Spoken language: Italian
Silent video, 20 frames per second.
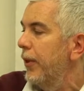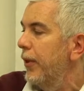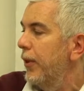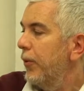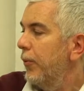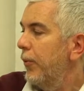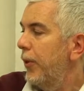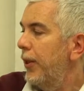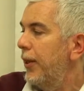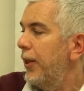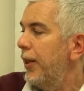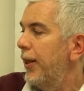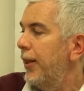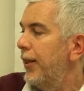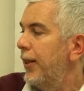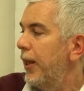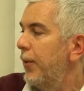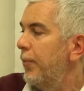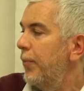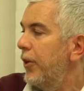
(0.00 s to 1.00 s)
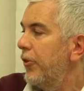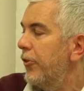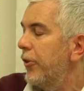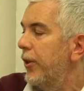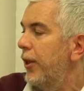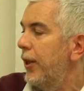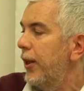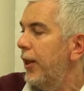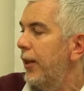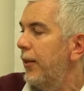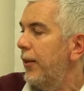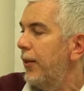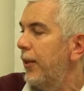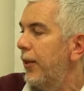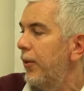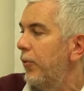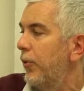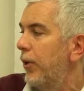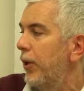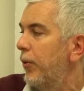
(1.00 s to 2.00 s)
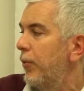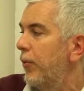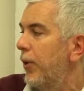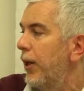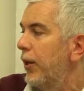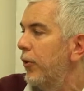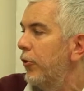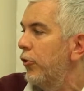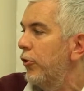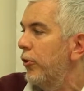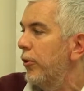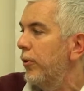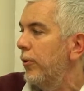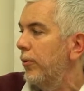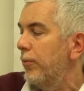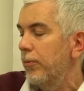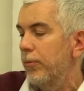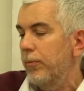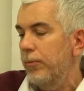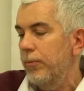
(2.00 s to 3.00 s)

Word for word: Quindi in realtà è impresa diretta, un linguaggio